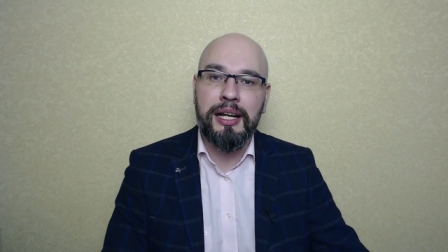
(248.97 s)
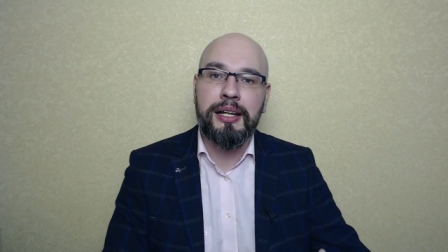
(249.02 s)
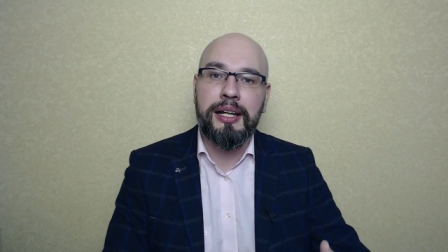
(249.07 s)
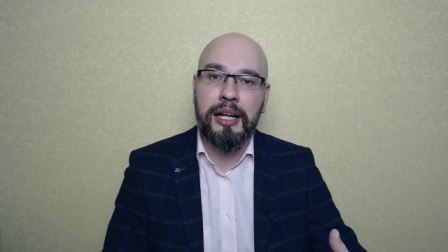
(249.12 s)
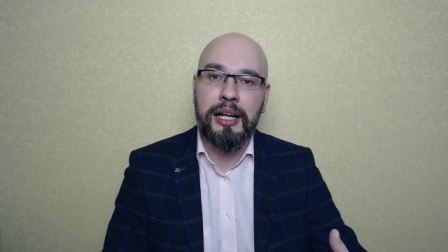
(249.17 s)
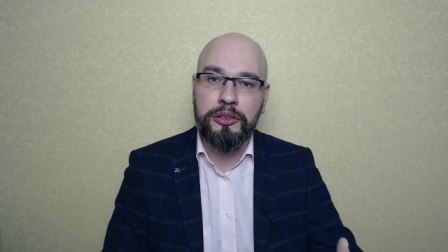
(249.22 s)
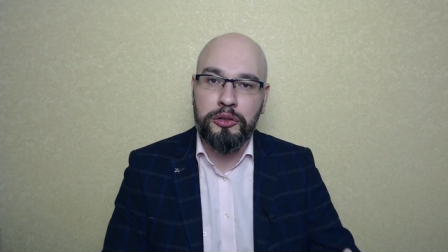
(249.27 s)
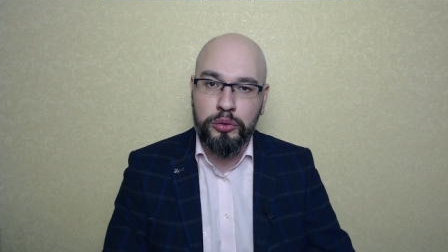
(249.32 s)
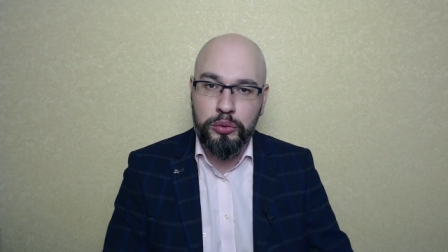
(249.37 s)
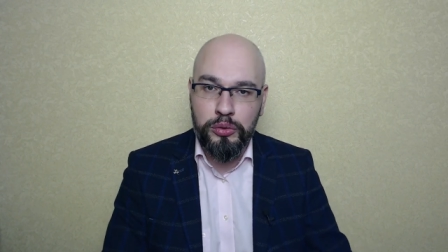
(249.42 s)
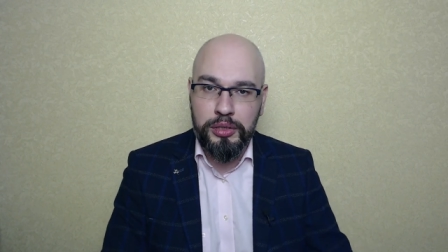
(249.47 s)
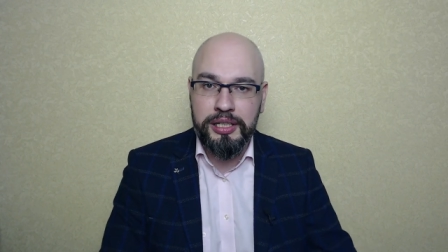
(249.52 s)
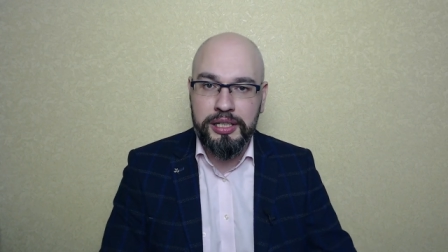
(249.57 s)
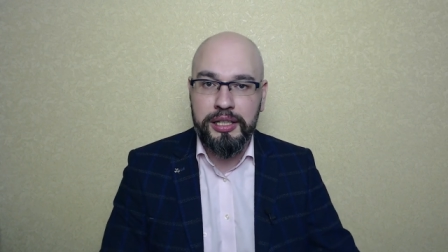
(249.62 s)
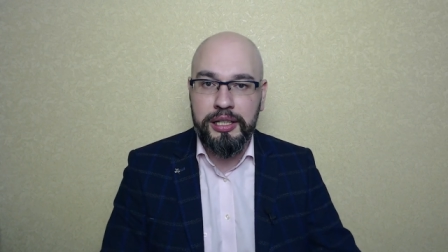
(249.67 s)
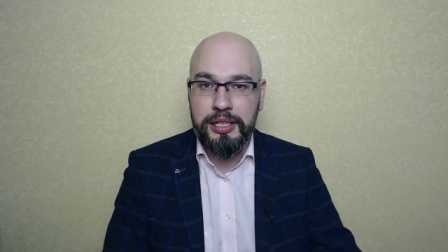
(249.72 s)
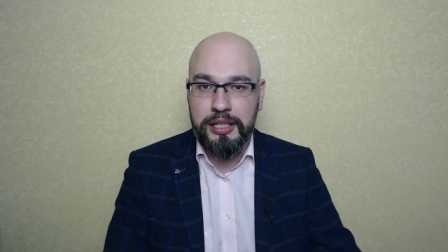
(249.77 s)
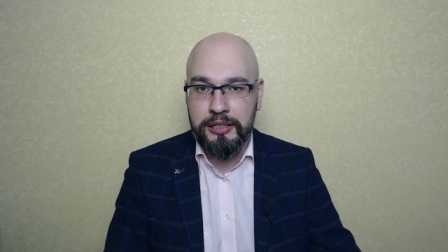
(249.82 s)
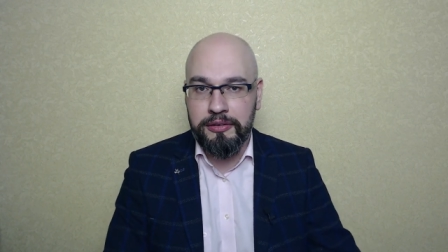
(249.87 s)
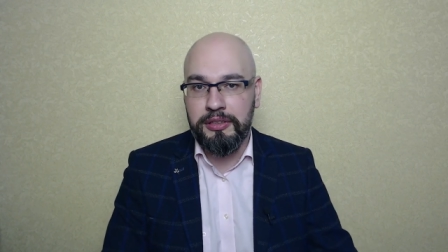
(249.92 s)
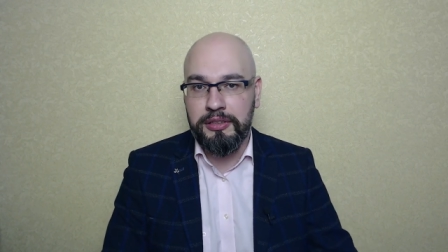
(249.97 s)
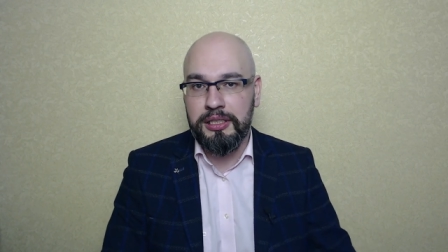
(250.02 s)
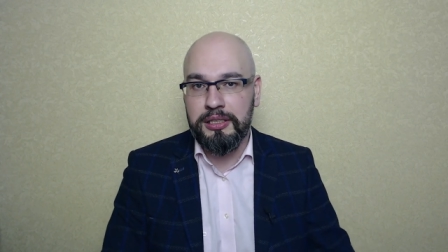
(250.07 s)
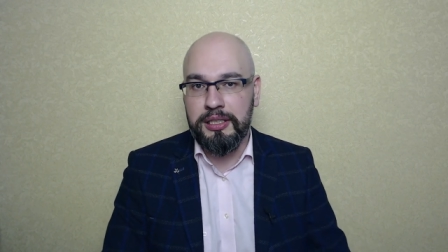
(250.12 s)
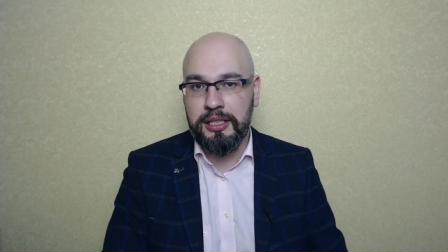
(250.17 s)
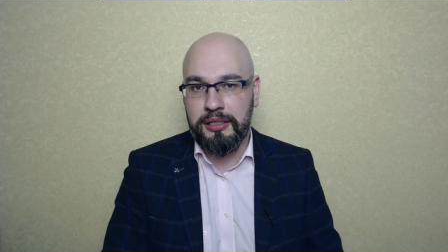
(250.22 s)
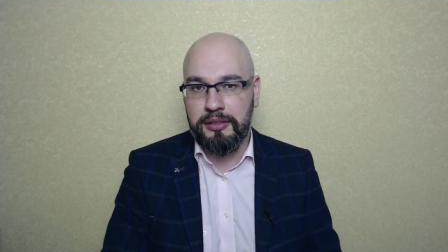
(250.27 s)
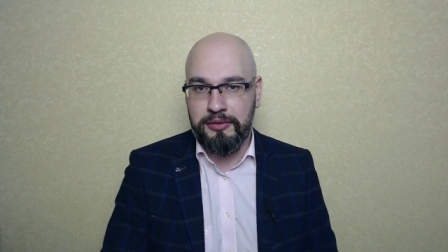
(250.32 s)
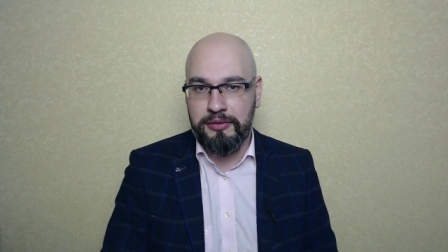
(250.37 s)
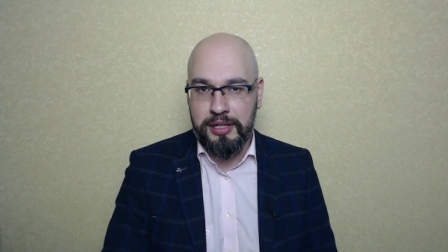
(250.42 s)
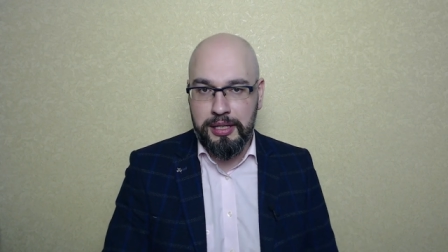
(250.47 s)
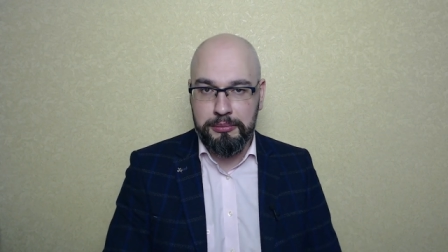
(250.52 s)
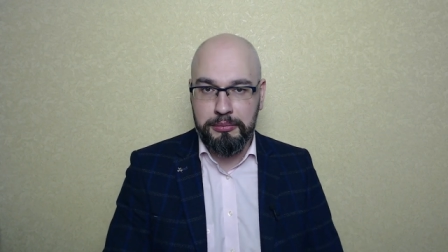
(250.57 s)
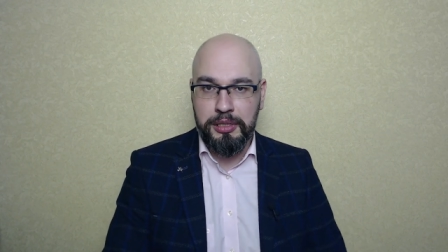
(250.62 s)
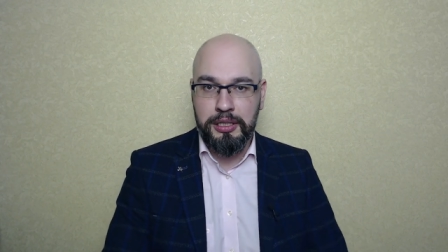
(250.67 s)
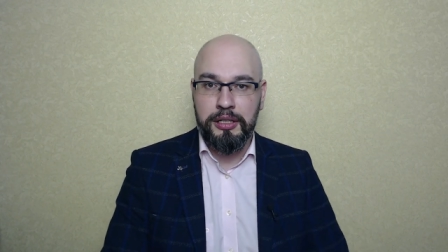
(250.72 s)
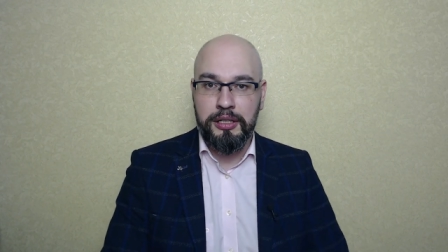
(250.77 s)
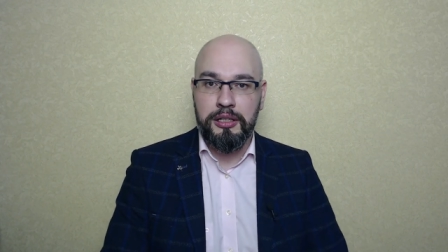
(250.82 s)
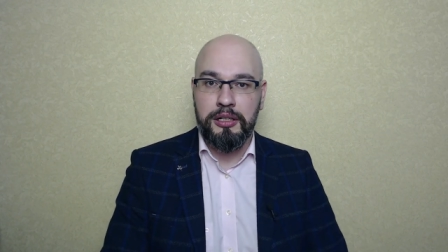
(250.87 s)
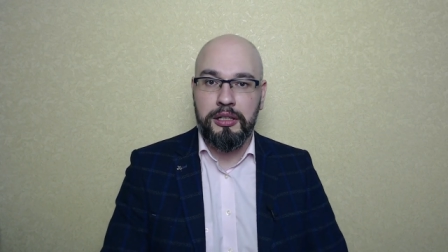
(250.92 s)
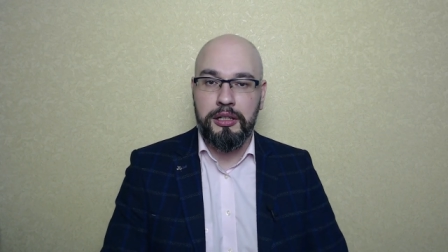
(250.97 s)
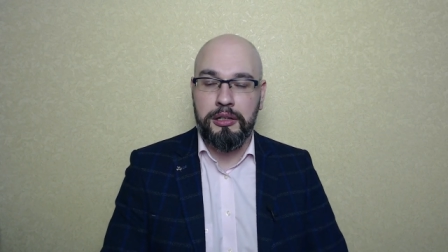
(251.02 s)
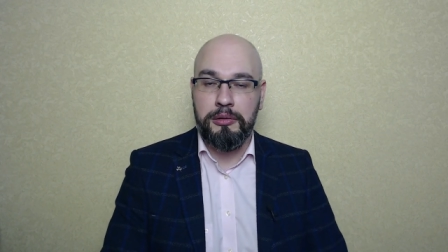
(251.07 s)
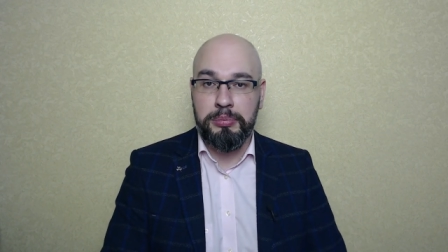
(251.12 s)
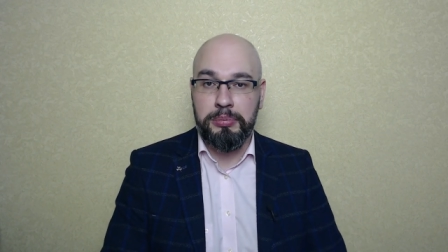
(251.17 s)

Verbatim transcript: который и выдал вам э,